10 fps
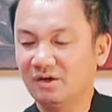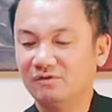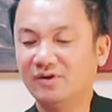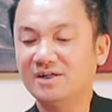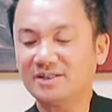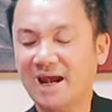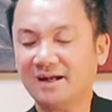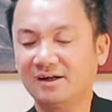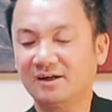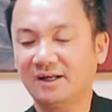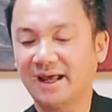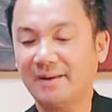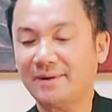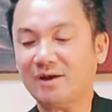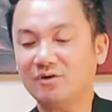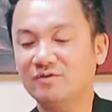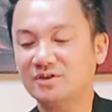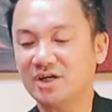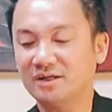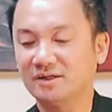Phương Trang là em gái của Phương
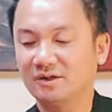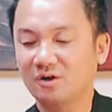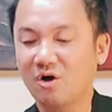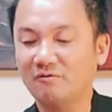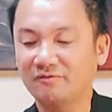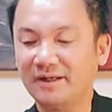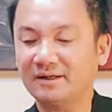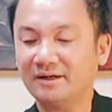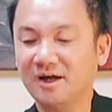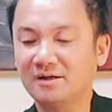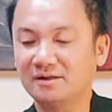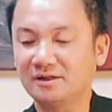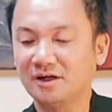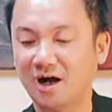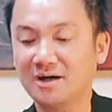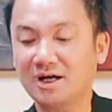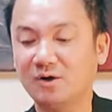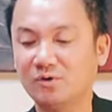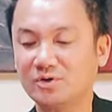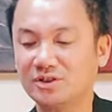Trinh, còn viết đơn khẩn
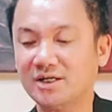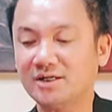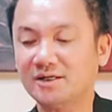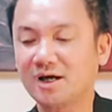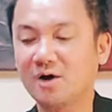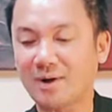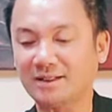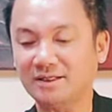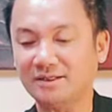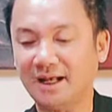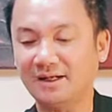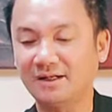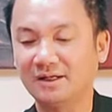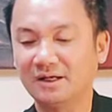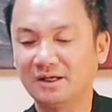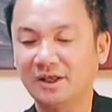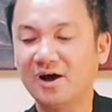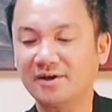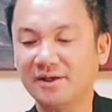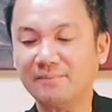cầu xin cơ quan chức năng
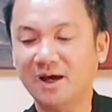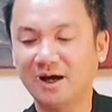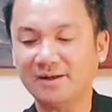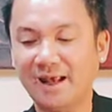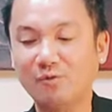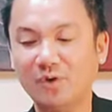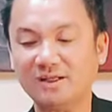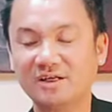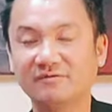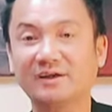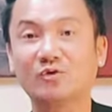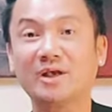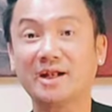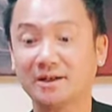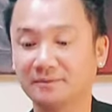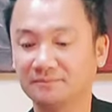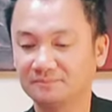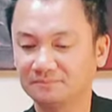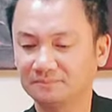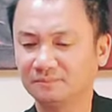nhờ giúp đỡ giải quyết sự việc của gia đình.
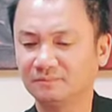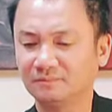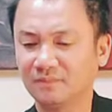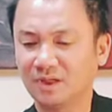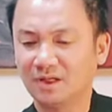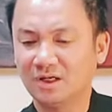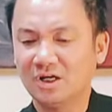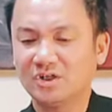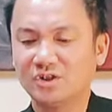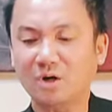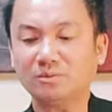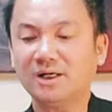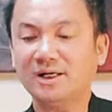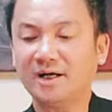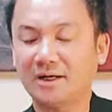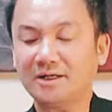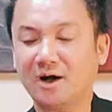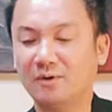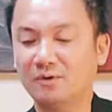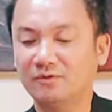Trong thư khẩn
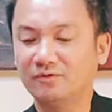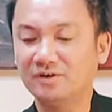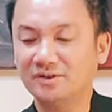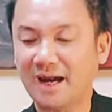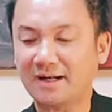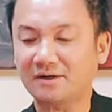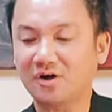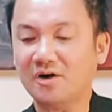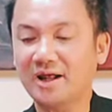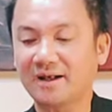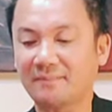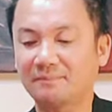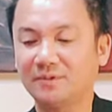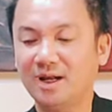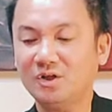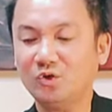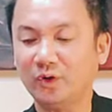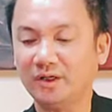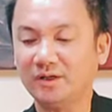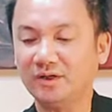cầu, Phương Trang có đề cập đến
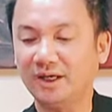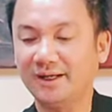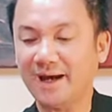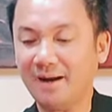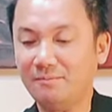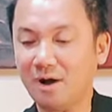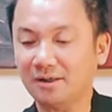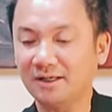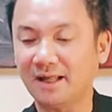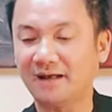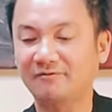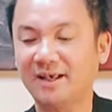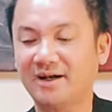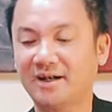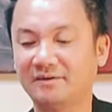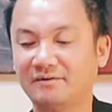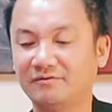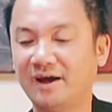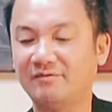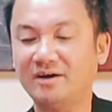chuyện chị gái mất liên lạc với gia đình
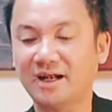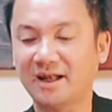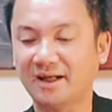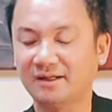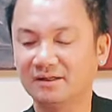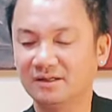về vấn đề này.